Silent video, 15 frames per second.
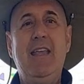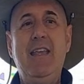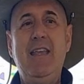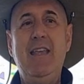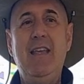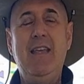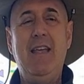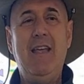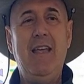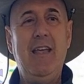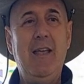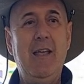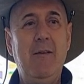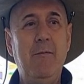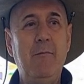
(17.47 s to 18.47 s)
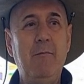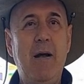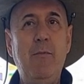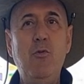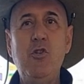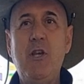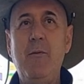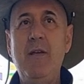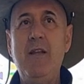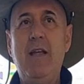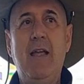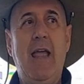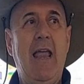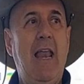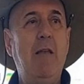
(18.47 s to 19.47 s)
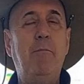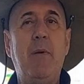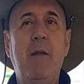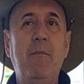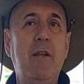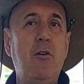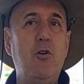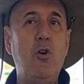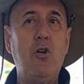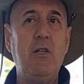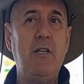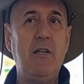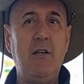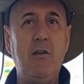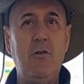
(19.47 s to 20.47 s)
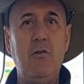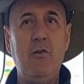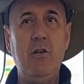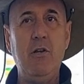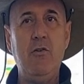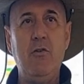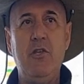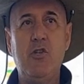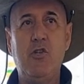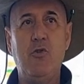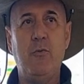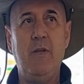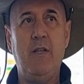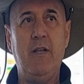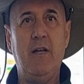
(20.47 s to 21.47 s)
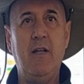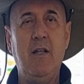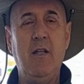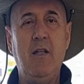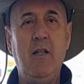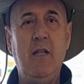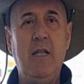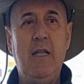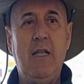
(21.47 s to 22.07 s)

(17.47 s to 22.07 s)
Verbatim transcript: y eh, vamos a ver el primer corte geológico de su vida.